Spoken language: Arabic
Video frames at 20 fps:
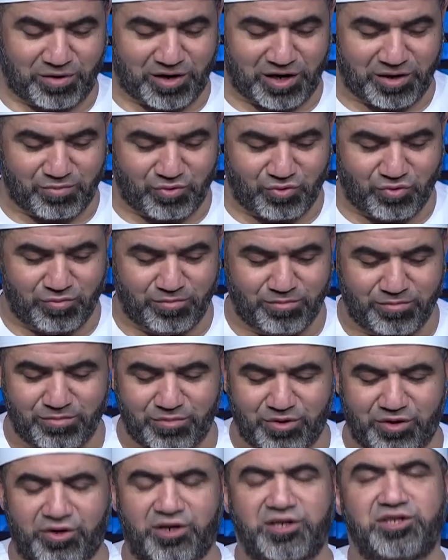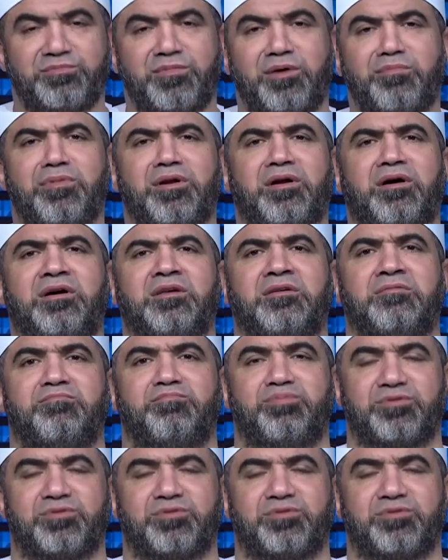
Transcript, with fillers: كلبهم رجما بالغيب